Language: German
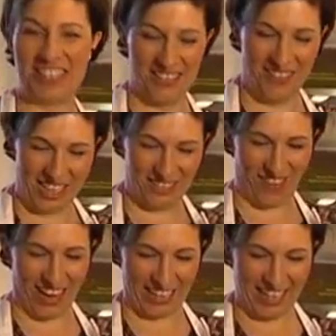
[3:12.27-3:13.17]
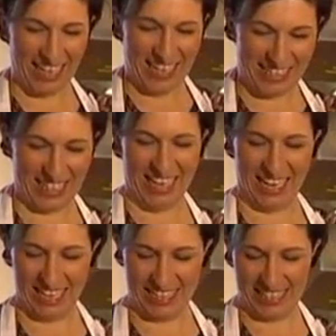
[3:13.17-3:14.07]
dem Aspekt
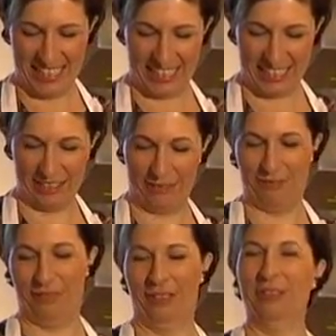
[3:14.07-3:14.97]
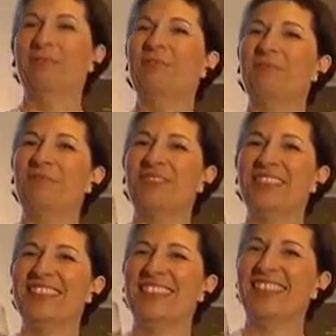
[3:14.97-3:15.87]
sehr, sehr sinnvoll.
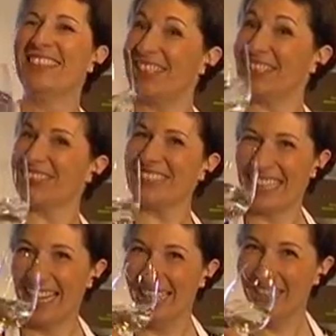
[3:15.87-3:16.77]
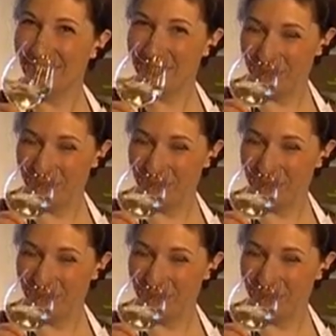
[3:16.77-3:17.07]
Cheers. Cheers.